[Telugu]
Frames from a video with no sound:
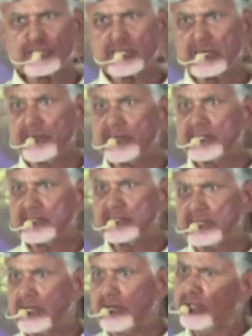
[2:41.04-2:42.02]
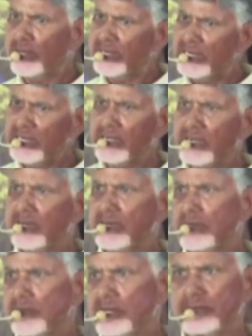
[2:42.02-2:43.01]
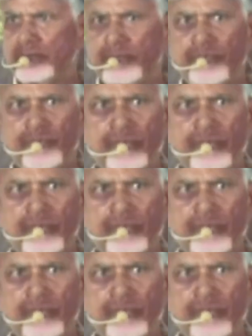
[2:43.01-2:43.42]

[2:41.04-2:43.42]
సోషల్ ఇమెంట్స్ చేయాలనో అన్ని కార్యక్రమాలు